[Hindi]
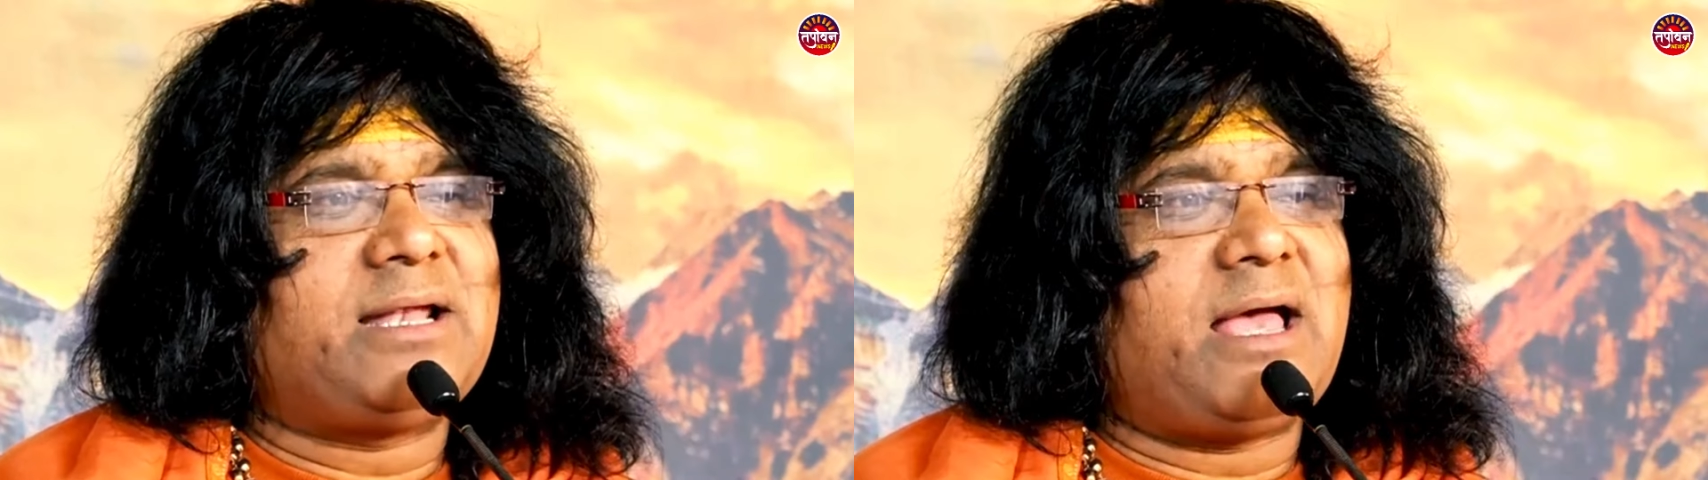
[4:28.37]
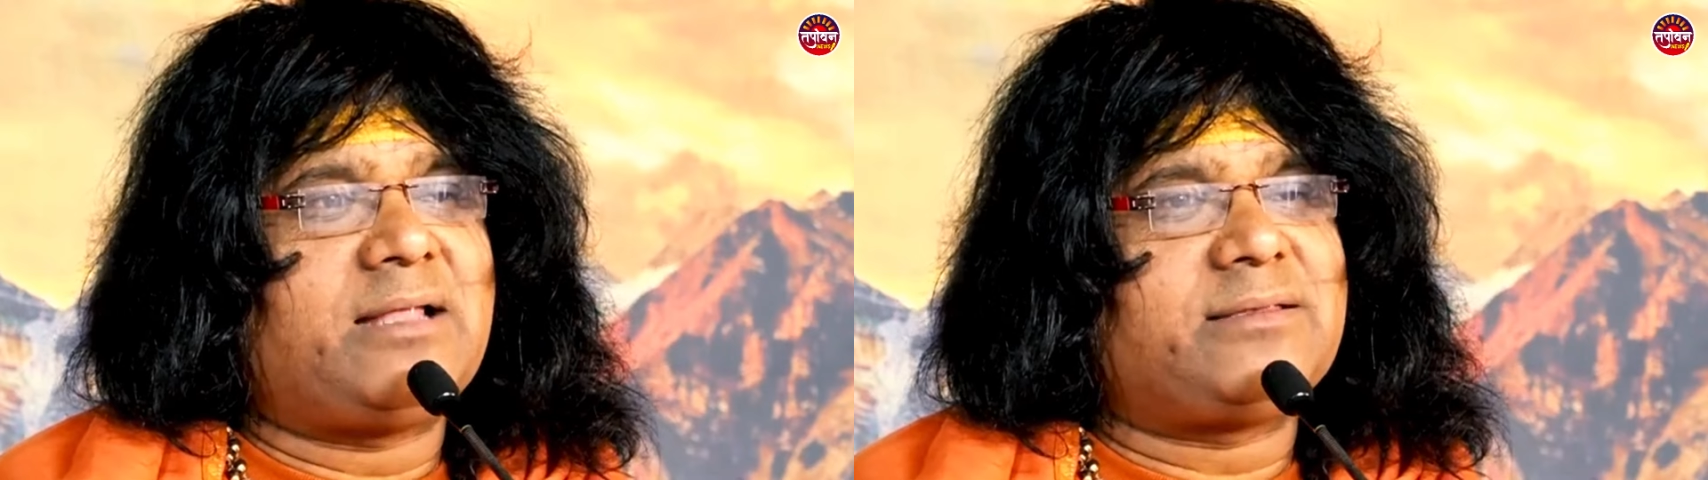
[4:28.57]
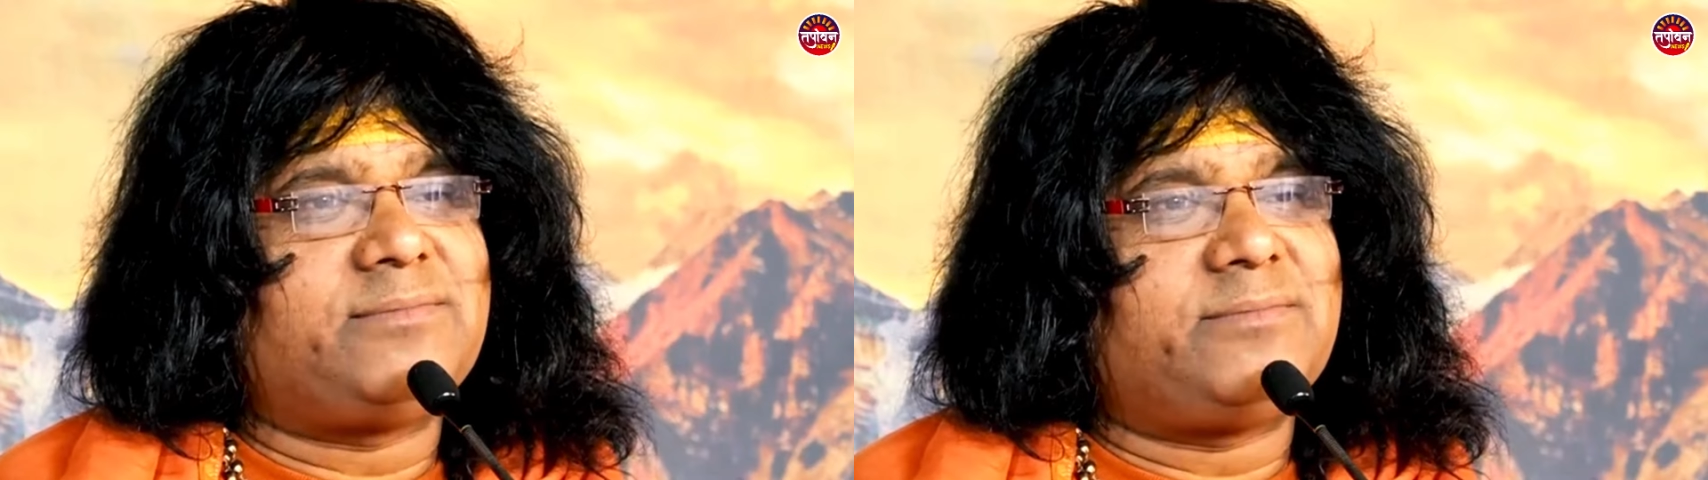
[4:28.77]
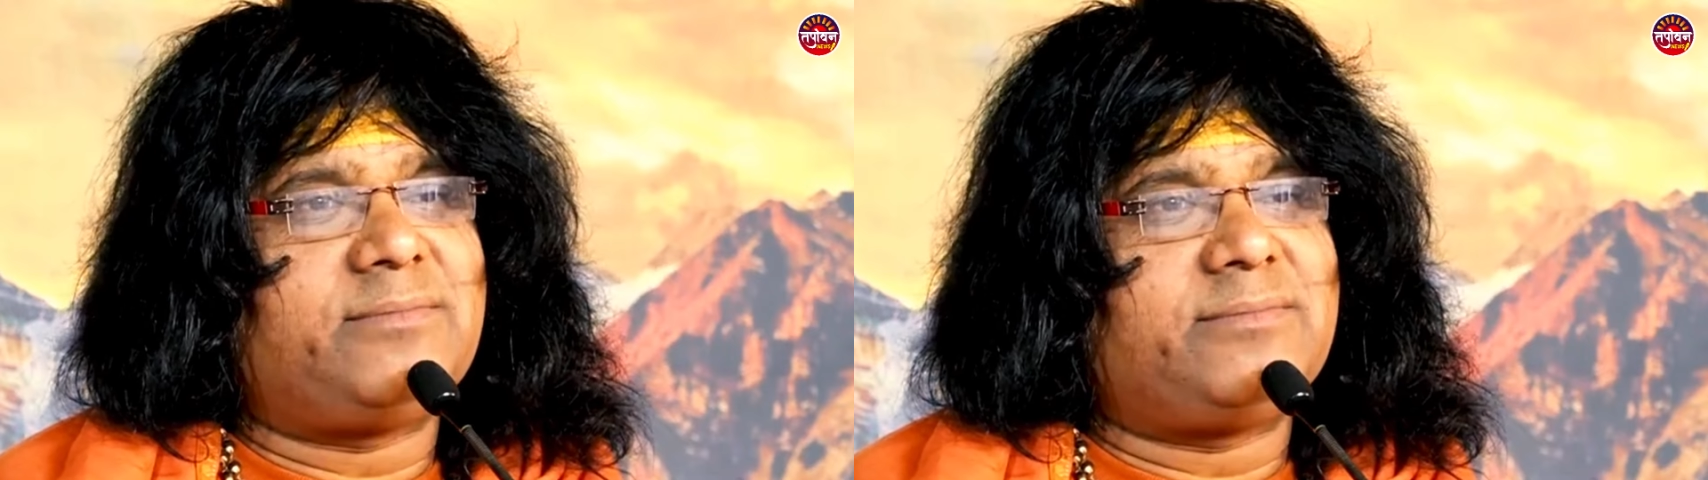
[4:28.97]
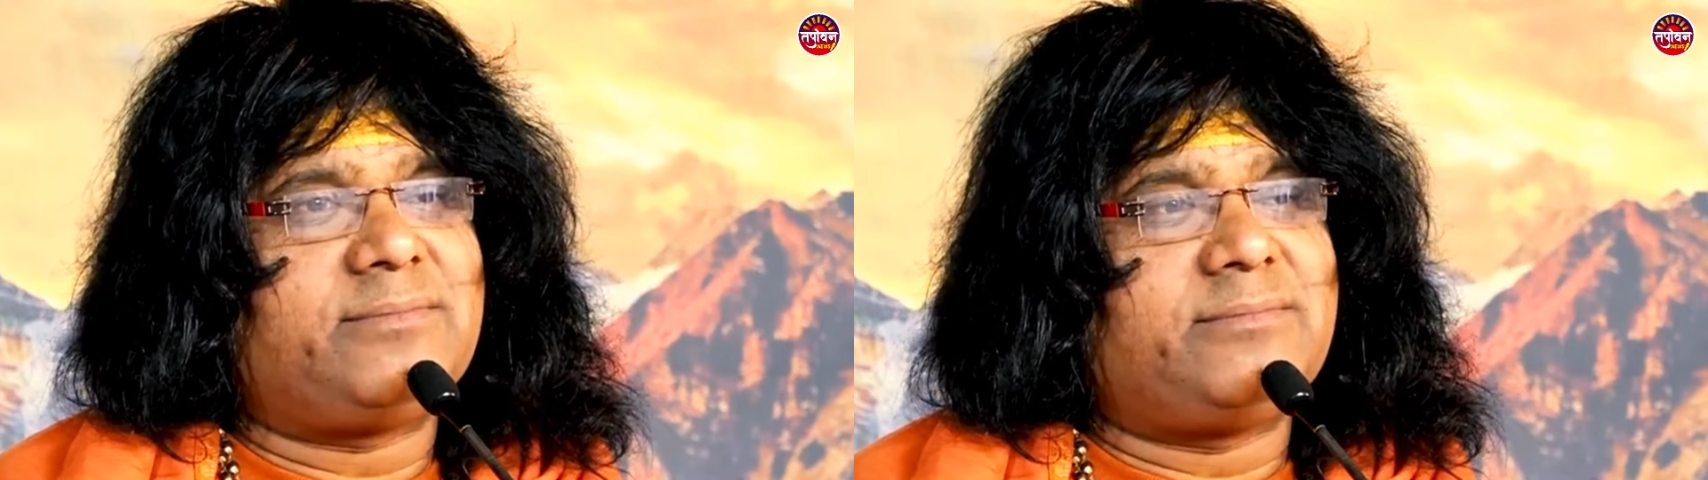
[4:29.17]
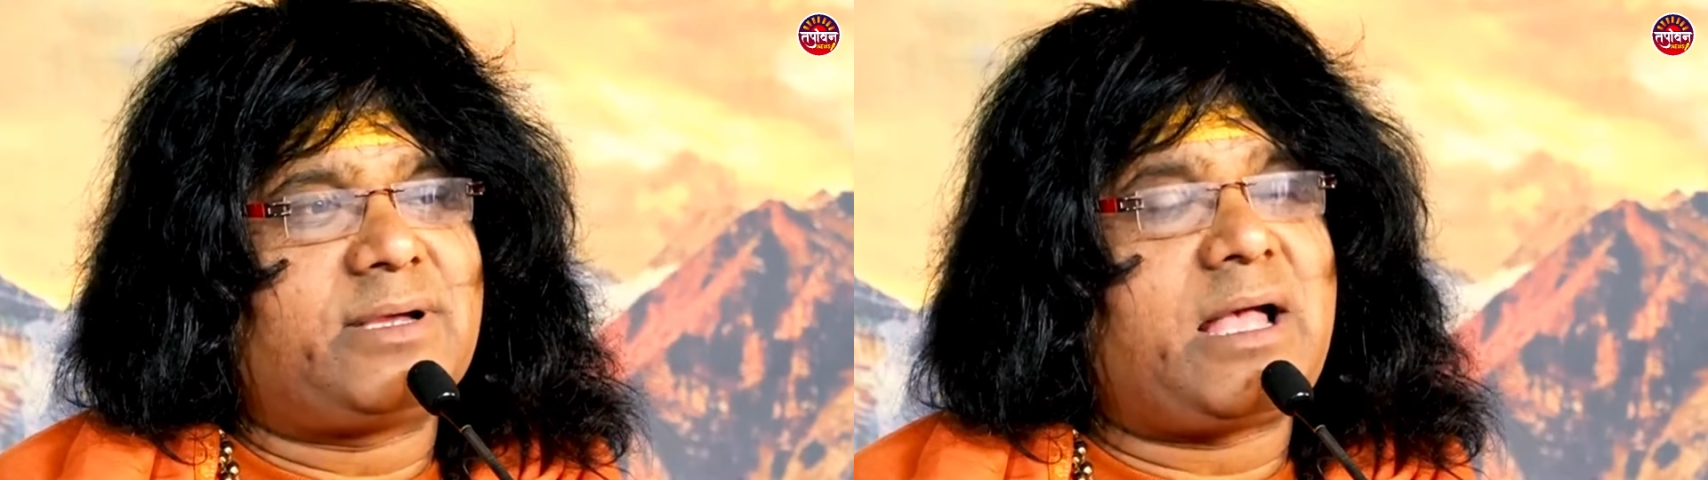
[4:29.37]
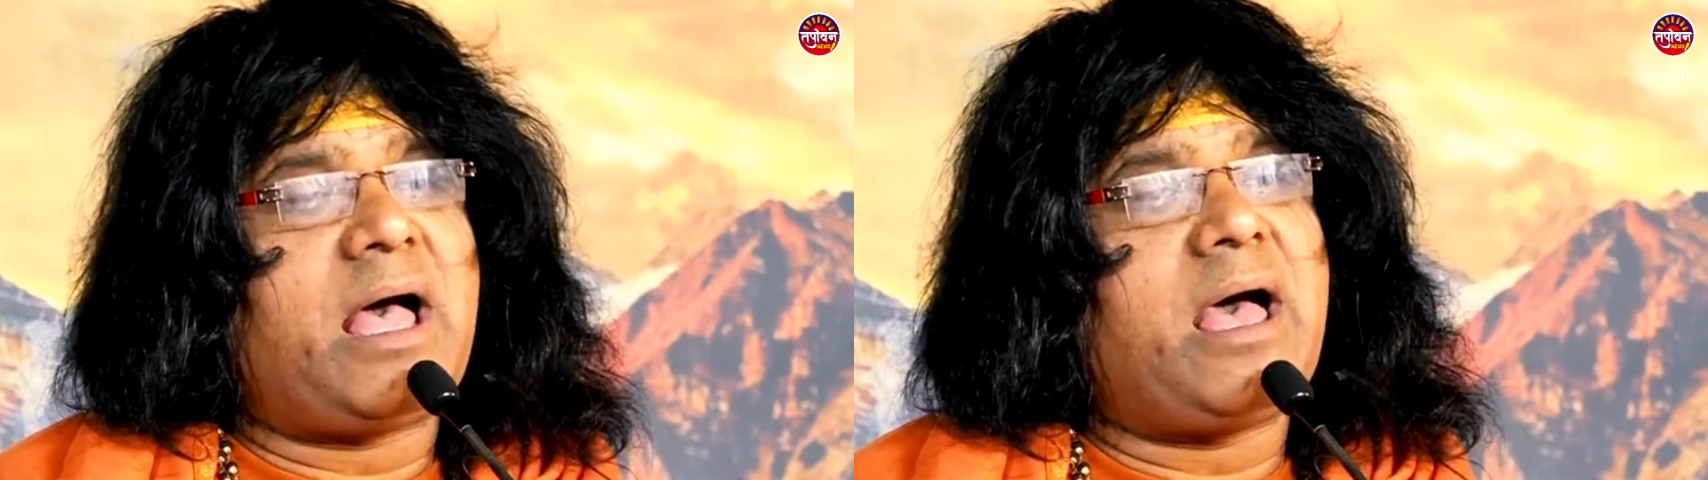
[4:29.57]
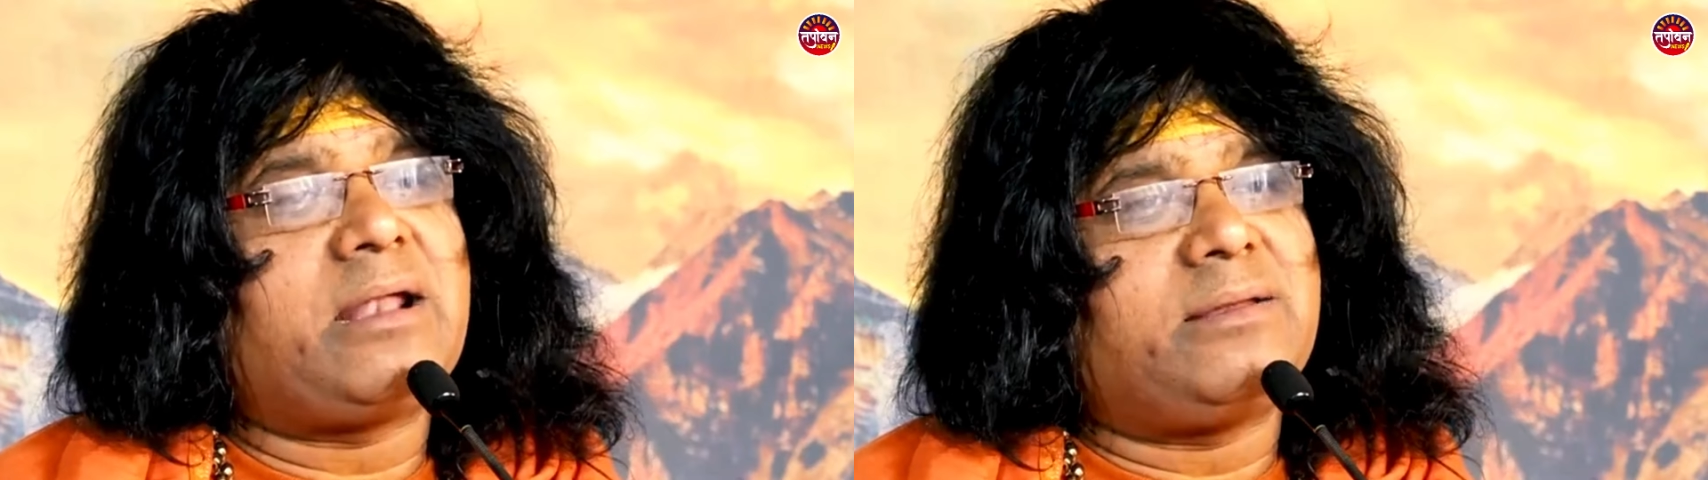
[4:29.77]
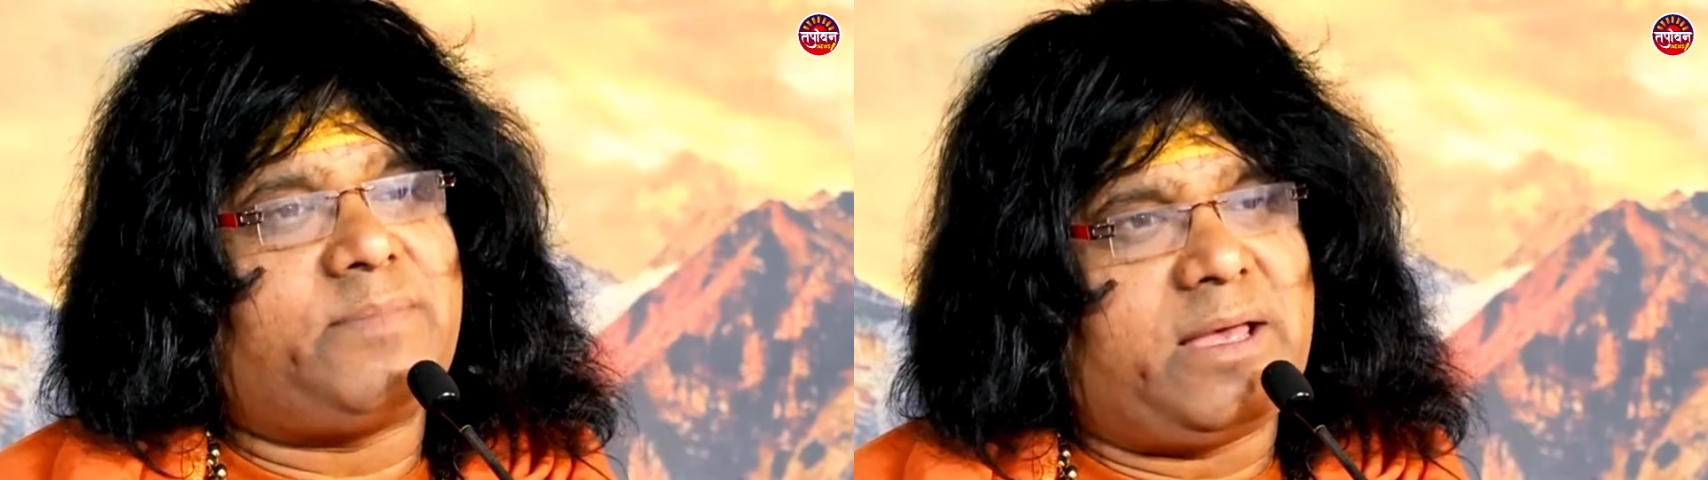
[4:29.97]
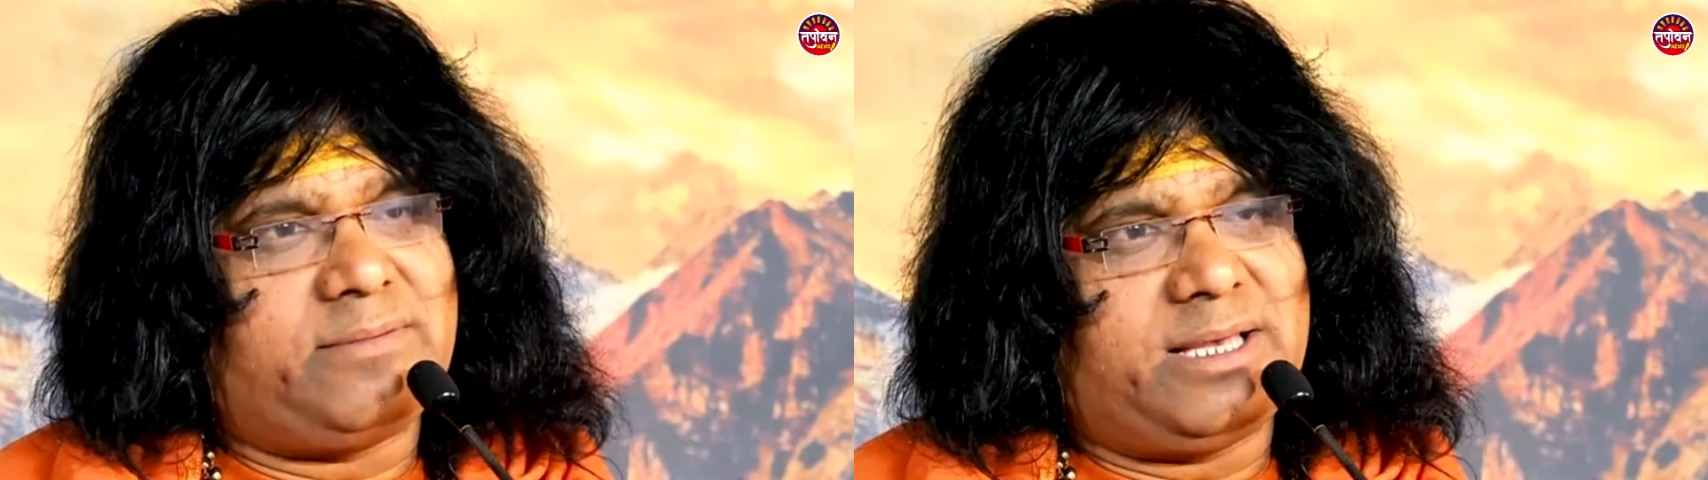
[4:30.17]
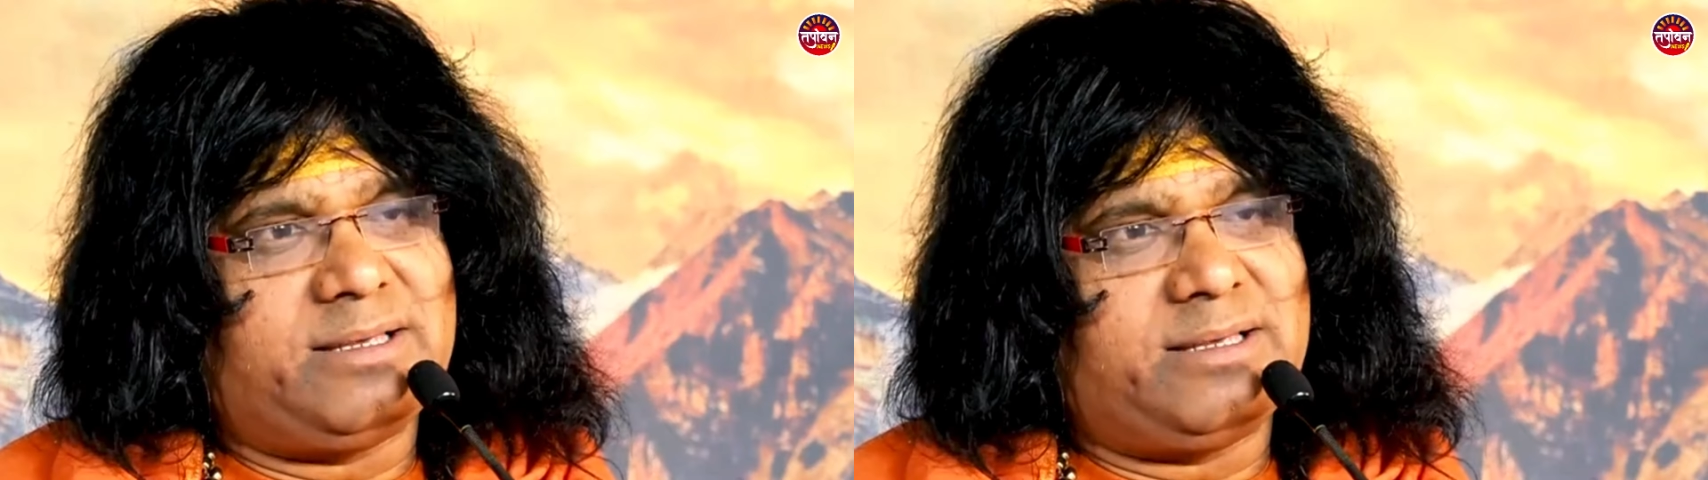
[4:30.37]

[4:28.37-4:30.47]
नाथ कहा न पावा